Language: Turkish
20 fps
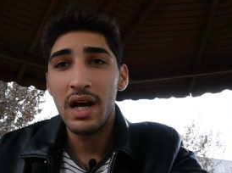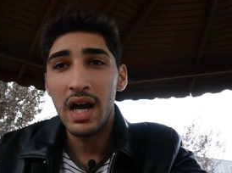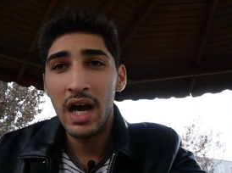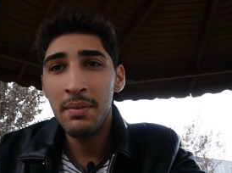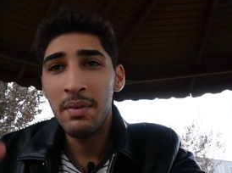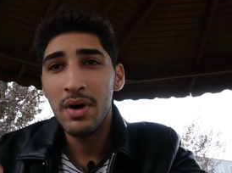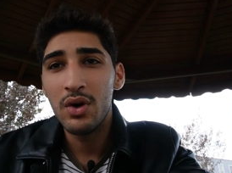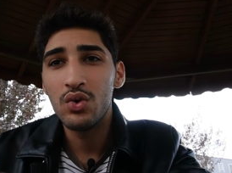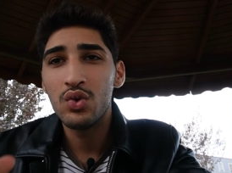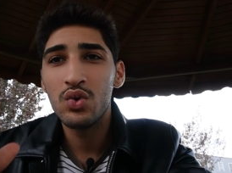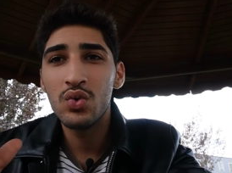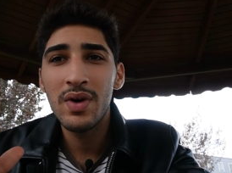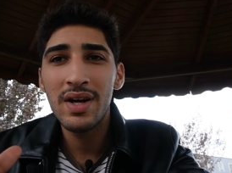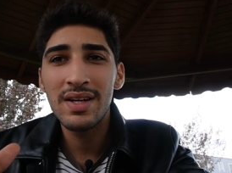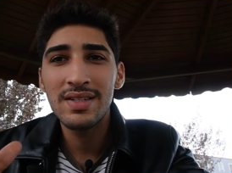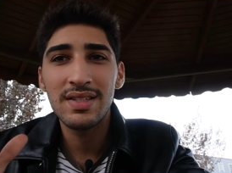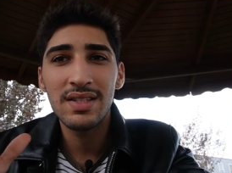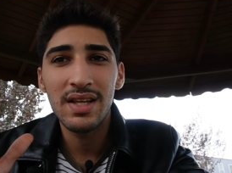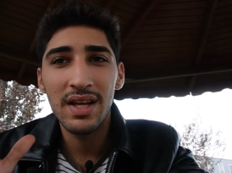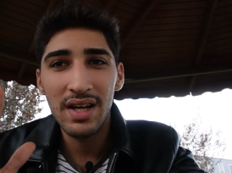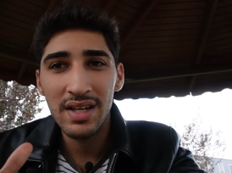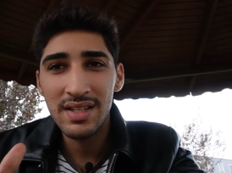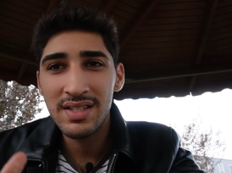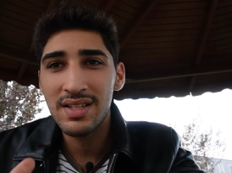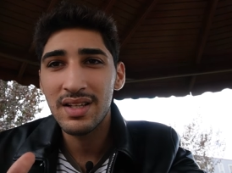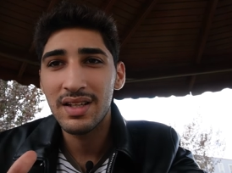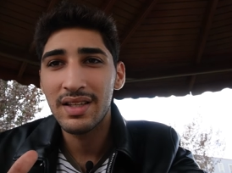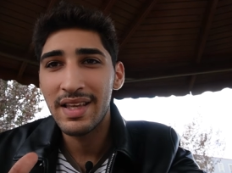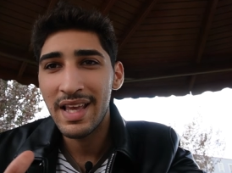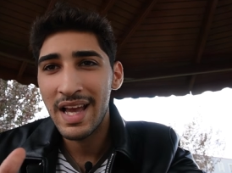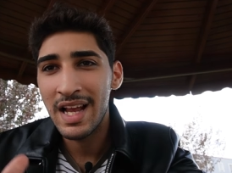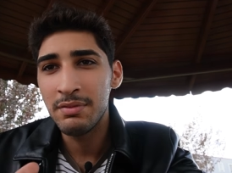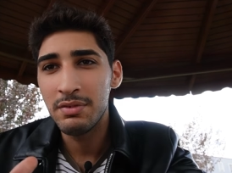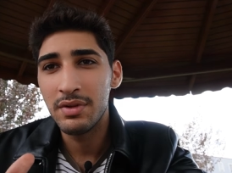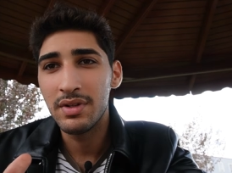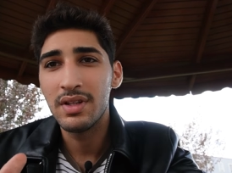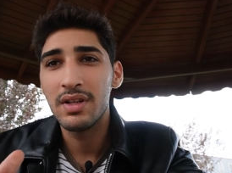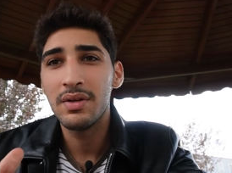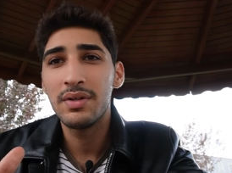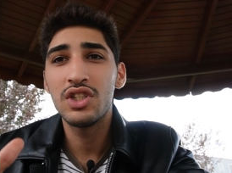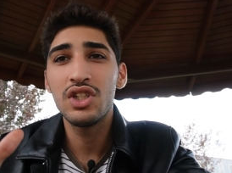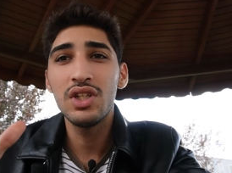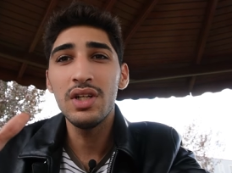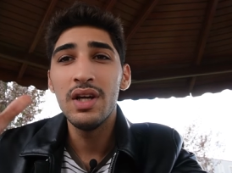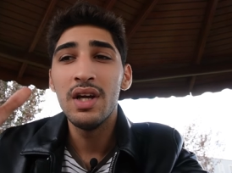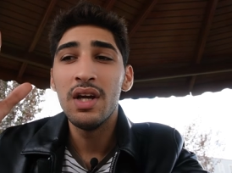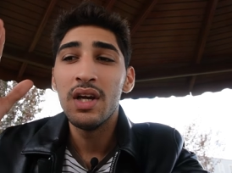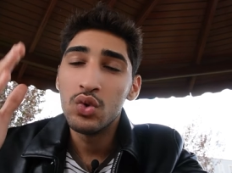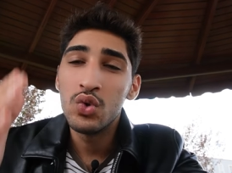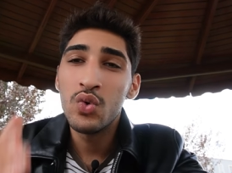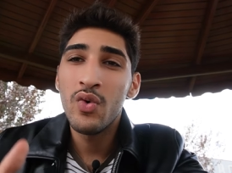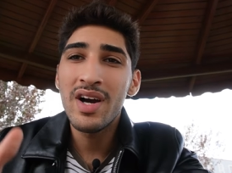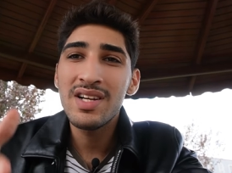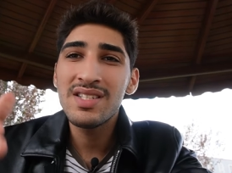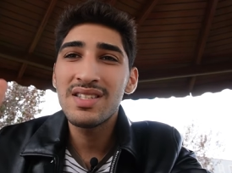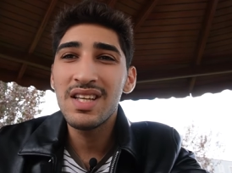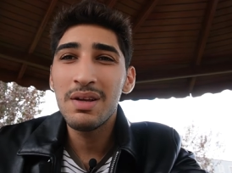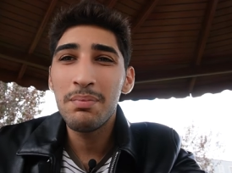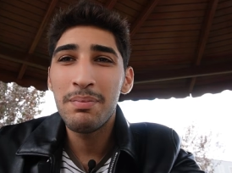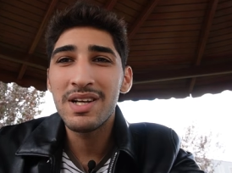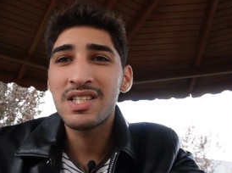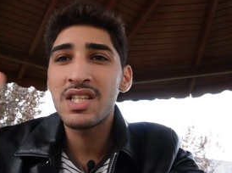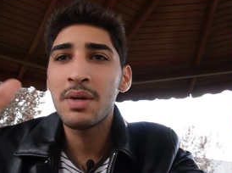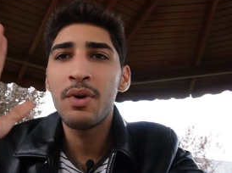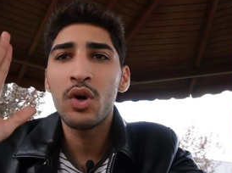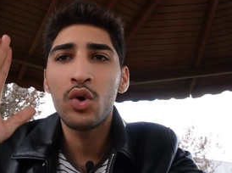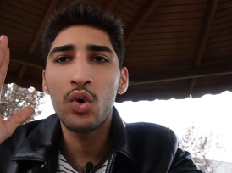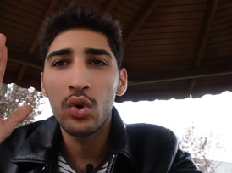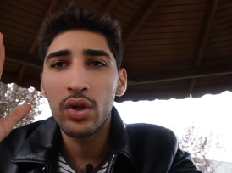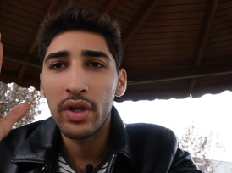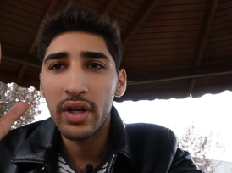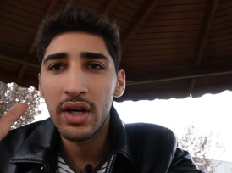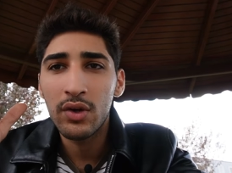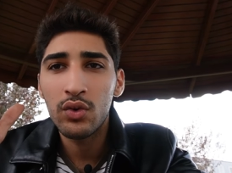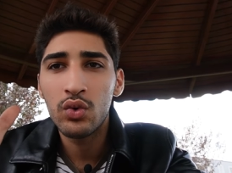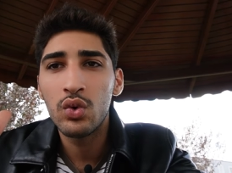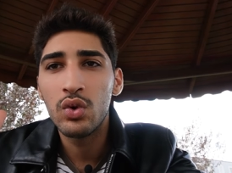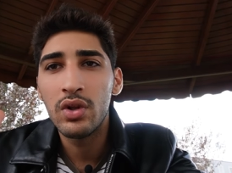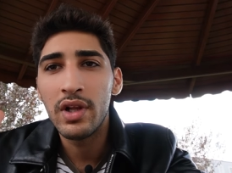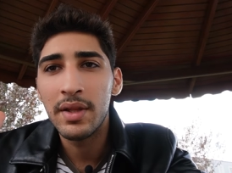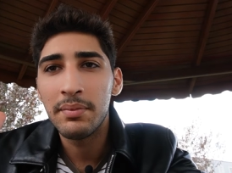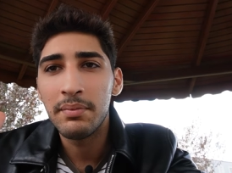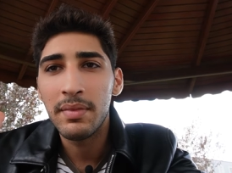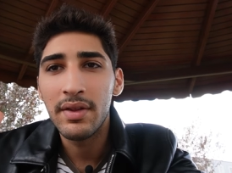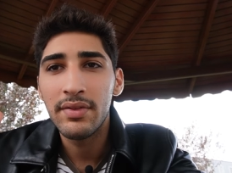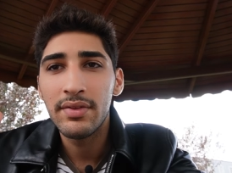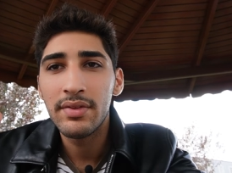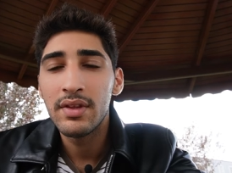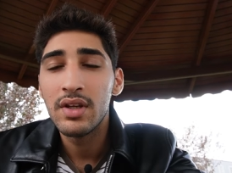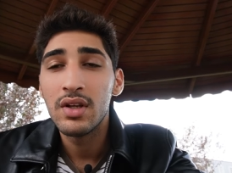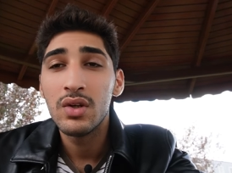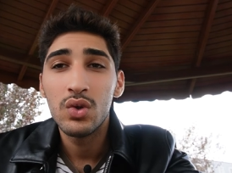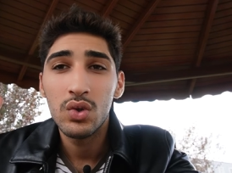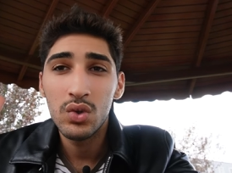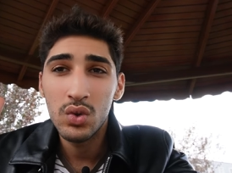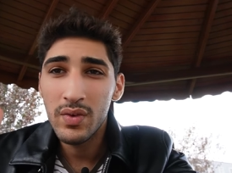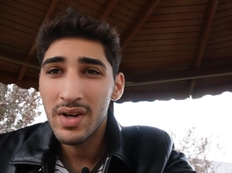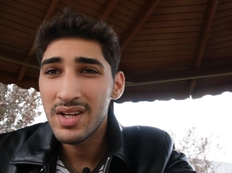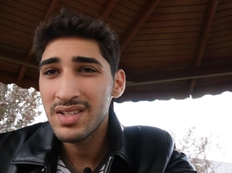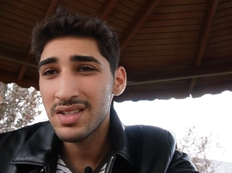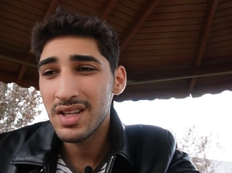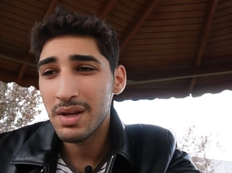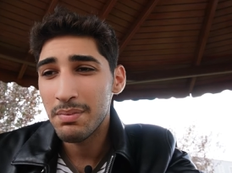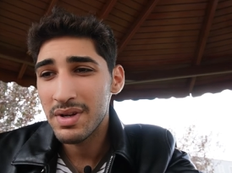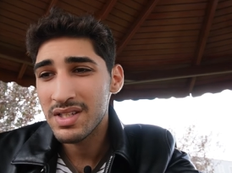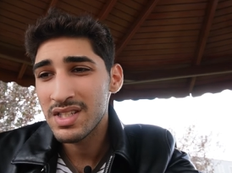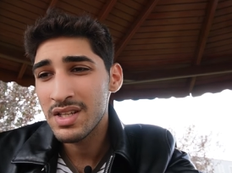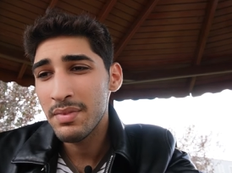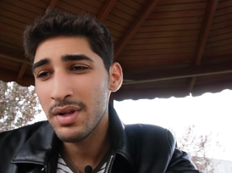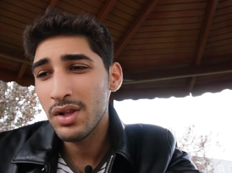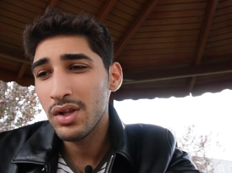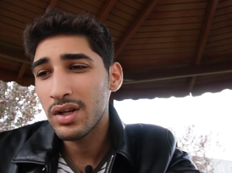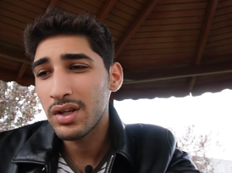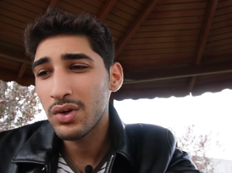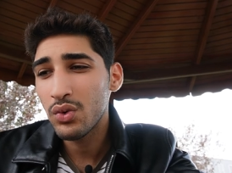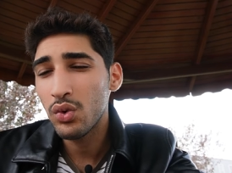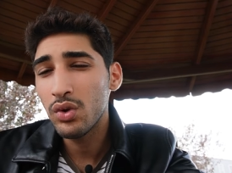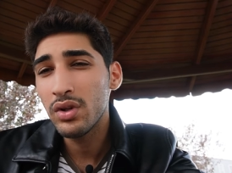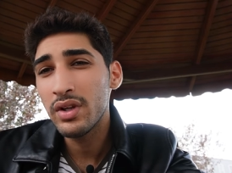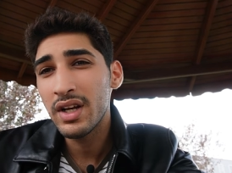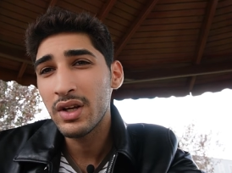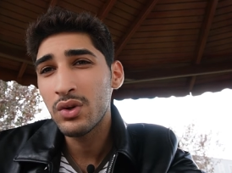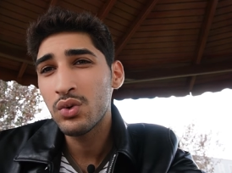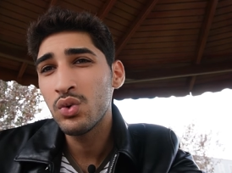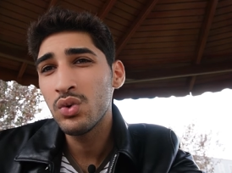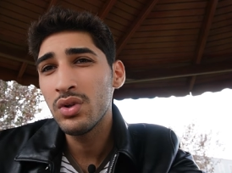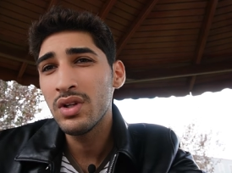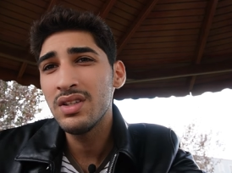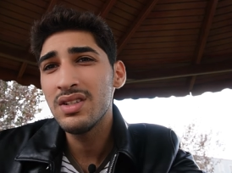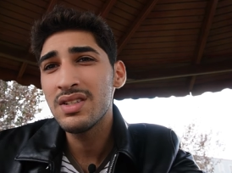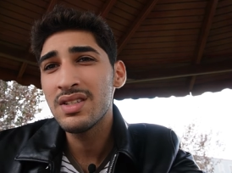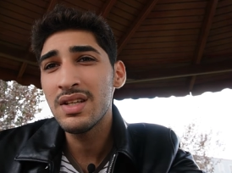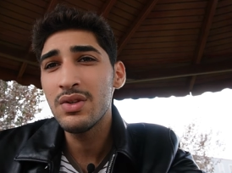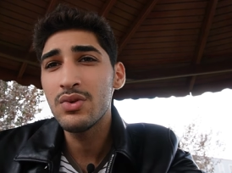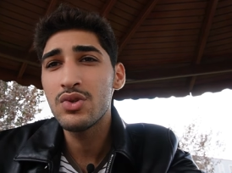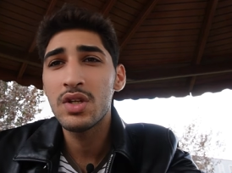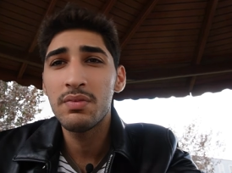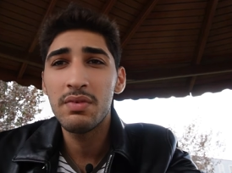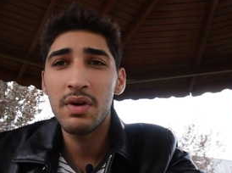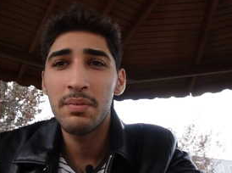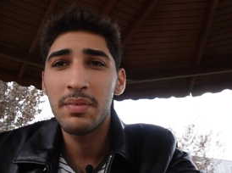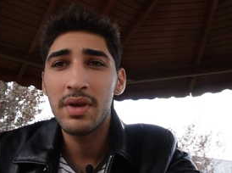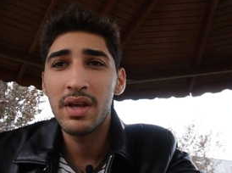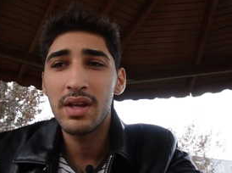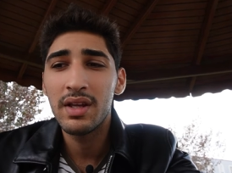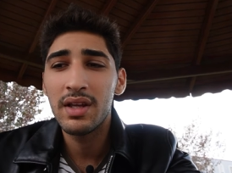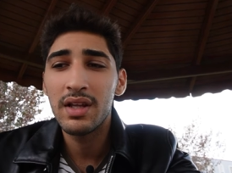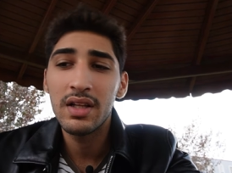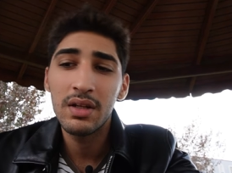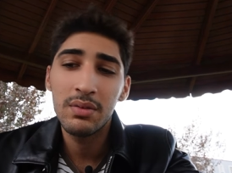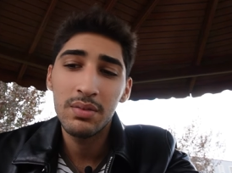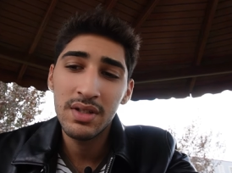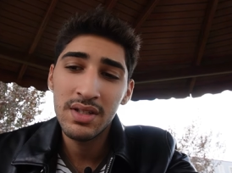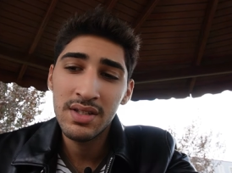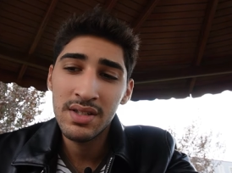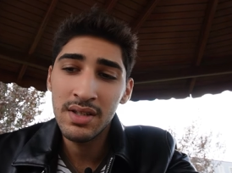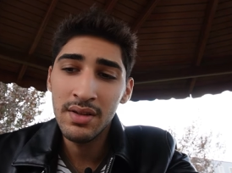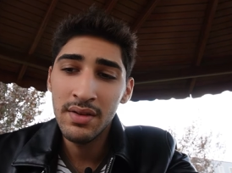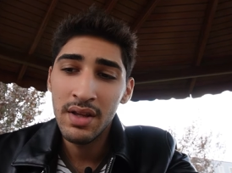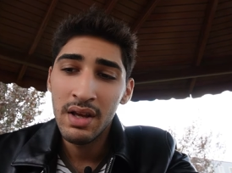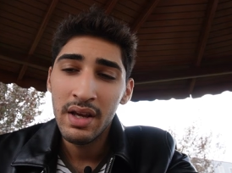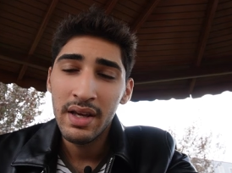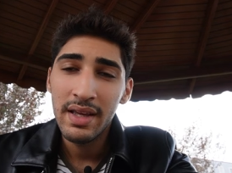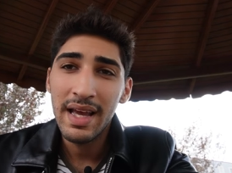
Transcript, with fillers: Ama üniversite asıl gelmenin acı üniversiteyi basamak olarak kullanman üniversiteye basamak olarak kullanırsan o zaman bir yere gelebilirsin.